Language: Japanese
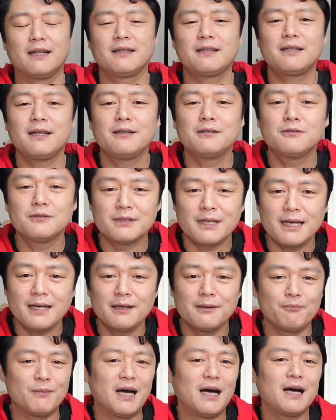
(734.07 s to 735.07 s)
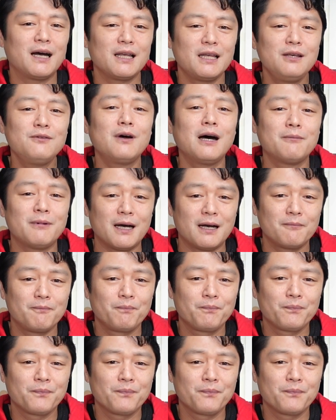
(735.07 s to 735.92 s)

んていうね、まあいわば、